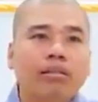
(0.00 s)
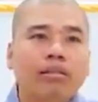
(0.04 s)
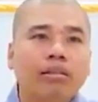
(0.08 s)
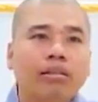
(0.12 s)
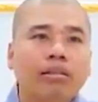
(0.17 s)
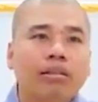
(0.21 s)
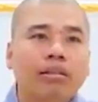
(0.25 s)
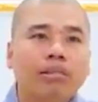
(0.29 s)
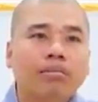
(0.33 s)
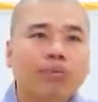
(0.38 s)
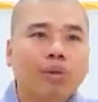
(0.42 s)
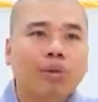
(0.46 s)

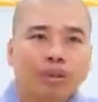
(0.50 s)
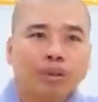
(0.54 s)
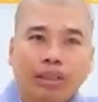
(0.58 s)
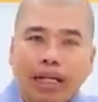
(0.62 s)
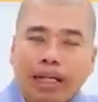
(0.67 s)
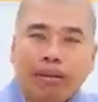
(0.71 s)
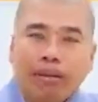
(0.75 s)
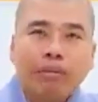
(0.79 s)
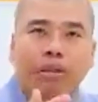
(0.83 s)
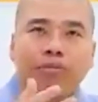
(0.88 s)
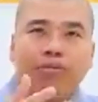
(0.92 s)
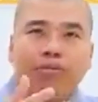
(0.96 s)
Buổi sáng mà
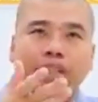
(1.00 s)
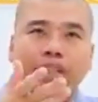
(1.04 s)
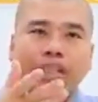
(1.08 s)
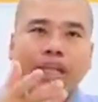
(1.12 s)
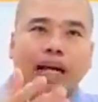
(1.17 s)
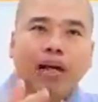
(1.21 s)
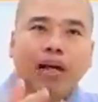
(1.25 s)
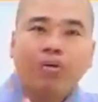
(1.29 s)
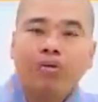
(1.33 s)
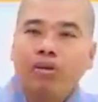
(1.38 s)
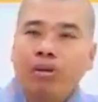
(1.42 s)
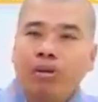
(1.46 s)
phiền não,
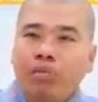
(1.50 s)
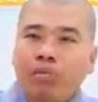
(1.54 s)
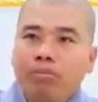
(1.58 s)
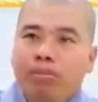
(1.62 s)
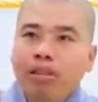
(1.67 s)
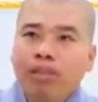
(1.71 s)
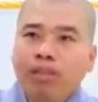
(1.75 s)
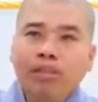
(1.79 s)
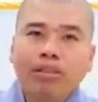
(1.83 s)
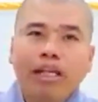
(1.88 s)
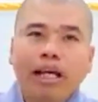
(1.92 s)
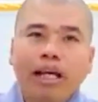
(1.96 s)
bước
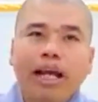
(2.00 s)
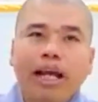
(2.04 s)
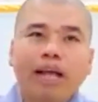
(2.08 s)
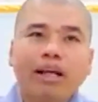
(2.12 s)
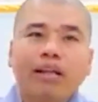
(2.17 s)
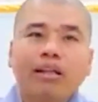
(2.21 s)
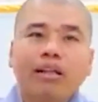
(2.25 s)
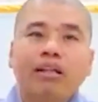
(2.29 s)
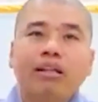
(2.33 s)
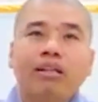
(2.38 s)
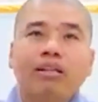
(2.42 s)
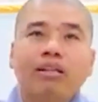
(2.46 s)
ra
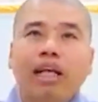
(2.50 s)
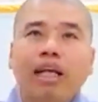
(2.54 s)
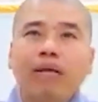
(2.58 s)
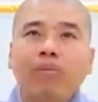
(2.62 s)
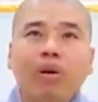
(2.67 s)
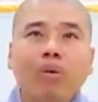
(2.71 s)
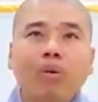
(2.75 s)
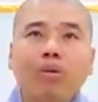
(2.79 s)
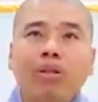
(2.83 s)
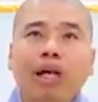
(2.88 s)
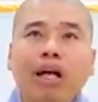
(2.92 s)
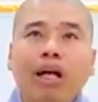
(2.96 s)
thấy bầu
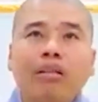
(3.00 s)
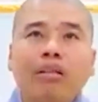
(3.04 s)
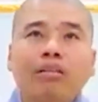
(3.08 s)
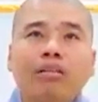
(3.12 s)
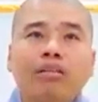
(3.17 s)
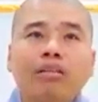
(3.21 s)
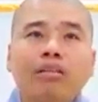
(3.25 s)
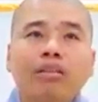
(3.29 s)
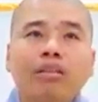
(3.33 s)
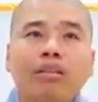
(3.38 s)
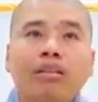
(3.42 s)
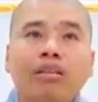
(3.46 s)
trời
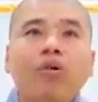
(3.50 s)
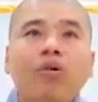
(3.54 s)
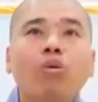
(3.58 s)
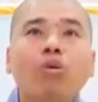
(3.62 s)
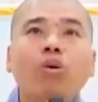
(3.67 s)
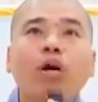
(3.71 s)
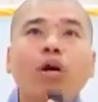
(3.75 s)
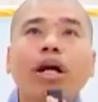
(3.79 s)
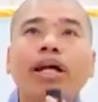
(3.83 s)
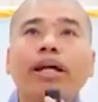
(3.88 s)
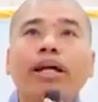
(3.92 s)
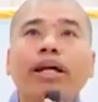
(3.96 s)
xấu quá.
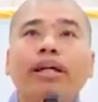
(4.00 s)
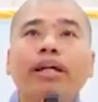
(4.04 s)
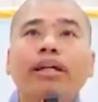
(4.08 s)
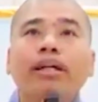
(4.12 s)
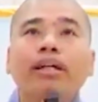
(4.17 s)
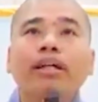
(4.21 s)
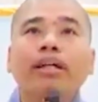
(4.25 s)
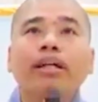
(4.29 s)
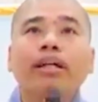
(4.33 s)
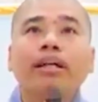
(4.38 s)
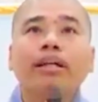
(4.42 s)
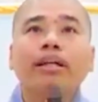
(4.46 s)

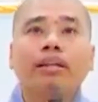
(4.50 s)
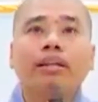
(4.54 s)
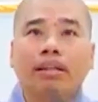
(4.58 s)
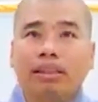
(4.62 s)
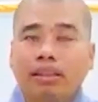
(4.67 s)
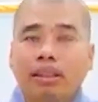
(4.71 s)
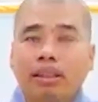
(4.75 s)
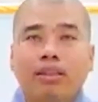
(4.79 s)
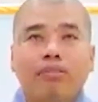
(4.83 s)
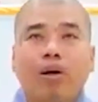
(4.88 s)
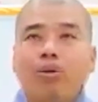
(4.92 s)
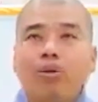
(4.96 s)
Thật sự
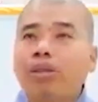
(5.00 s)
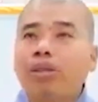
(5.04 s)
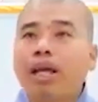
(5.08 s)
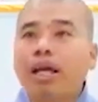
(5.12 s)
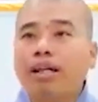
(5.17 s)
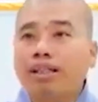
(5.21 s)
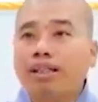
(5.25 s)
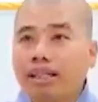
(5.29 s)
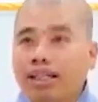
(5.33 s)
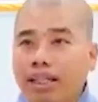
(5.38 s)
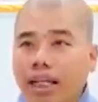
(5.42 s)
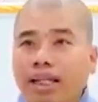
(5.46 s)
bầu trời thì
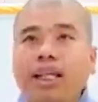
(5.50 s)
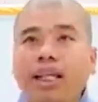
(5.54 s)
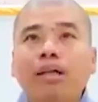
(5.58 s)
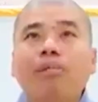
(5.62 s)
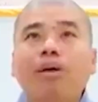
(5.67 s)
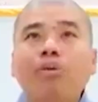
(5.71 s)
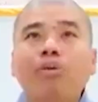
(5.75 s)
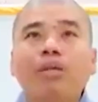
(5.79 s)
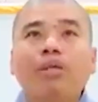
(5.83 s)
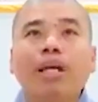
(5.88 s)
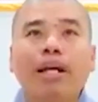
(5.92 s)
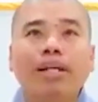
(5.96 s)
vẫn là bầu
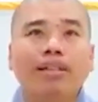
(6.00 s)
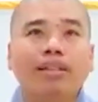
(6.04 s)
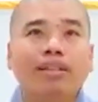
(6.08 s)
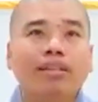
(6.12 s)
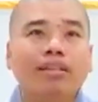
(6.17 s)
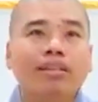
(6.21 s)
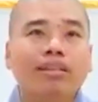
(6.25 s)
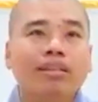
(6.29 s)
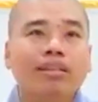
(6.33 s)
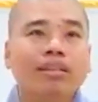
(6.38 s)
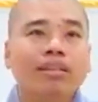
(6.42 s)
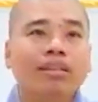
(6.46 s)
trời thôi,
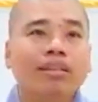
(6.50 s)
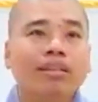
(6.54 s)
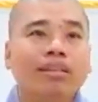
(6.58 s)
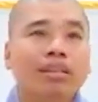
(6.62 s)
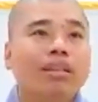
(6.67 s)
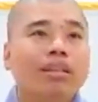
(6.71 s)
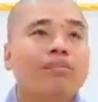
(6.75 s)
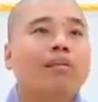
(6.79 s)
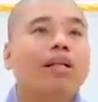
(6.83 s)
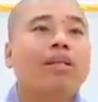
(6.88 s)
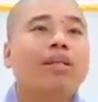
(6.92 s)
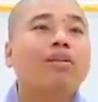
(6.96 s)
nhưng mà
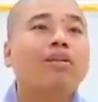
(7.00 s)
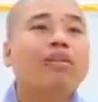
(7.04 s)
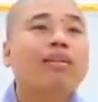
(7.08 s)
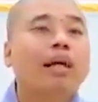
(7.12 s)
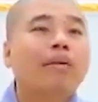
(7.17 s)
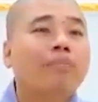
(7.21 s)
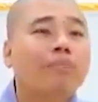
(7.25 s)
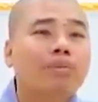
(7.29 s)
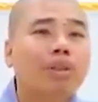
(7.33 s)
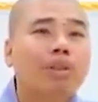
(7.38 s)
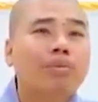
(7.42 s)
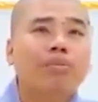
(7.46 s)
do tâm của
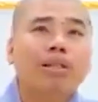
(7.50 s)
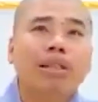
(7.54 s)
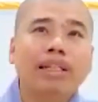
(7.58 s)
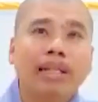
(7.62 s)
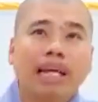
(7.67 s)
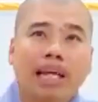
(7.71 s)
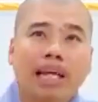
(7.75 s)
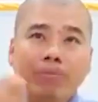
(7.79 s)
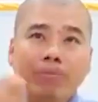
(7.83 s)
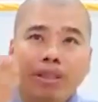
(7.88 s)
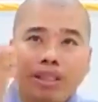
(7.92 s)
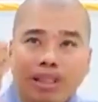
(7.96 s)
mình, đẹp hay
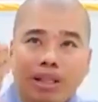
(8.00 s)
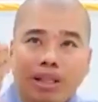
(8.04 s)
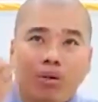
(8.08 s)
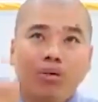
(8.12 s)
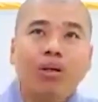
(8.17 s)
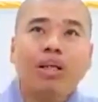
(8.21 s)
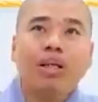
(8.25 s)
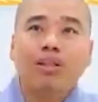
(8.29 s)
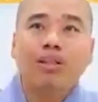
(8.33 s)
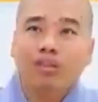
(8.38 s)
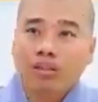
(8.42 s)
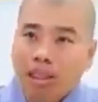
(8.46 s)
xấu là do
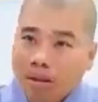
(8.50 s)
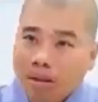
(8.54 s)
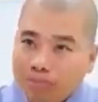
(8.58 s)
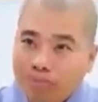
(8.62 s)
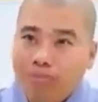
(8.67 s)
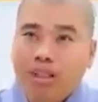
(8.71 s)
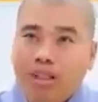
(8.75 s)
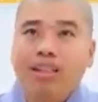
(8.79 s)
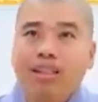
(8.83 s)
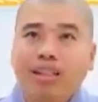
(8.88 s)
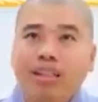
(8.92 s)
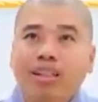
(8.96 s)
tâm mình.
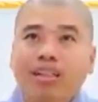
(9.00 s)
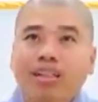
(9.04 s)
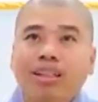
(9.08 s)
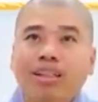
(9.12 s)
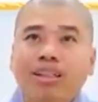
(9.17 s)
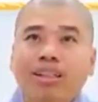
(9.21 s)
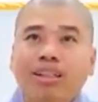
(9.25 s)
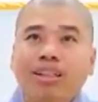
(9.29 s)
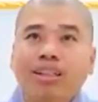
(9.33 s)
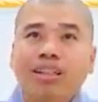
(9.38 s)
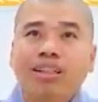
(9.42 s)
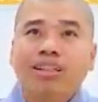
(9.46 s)

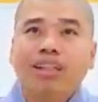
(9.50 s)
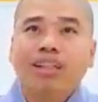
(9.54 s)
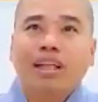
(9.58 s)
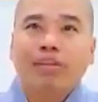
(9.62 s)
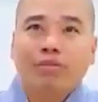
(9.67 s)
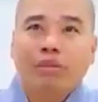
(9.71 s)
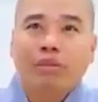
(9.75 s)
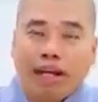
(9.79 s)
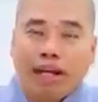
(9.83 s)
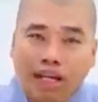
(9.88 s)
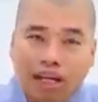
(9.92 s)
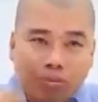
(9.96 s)
Nên phải
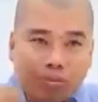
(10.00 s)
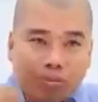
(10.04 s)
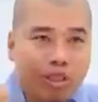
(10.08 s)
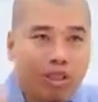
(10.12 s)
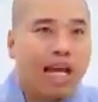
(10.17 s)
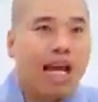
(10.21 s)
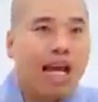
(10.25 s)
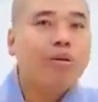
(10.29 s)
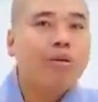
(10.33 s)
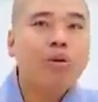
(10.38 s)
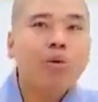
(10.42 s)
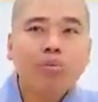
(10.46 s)
làm sao
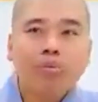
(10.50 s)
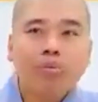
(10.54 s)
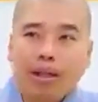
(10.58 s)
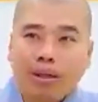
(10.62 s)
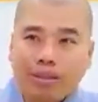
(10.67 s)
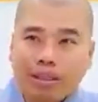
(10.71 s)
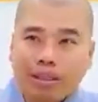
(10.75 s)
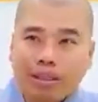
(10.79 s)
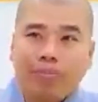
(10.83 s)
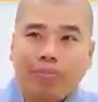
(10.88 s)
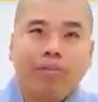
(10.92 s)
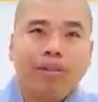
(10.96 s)
lúc nào tâm mình
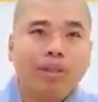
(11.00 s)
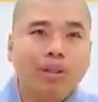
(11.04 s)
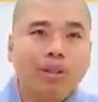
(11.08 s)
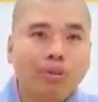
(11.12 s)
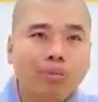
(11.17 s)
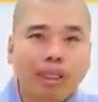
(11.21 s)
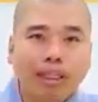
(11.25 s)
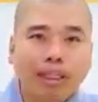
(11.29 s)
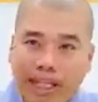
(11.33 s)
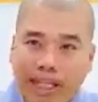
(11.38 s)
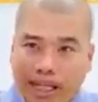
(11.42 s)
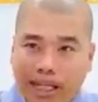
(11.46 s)
cũng thấy
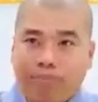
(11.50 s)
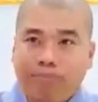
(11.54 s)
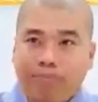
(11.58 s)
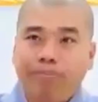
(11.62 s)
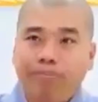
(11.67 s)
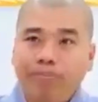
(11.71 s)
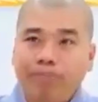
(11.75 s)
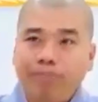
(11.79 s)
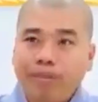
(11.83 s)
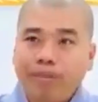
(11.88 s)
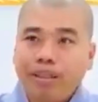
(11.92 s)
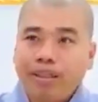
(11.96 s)
đẹp,
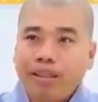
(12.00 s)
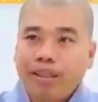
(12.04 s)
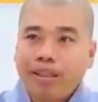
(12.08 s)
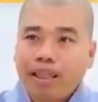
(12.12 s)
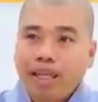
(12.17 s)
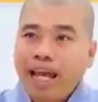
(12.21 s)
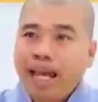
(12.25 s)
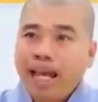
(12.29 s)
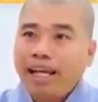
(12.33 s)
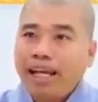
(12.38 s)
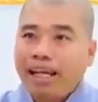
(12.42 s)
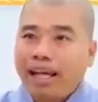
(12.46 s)
an
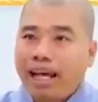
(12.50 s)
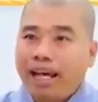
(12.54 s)
lạc,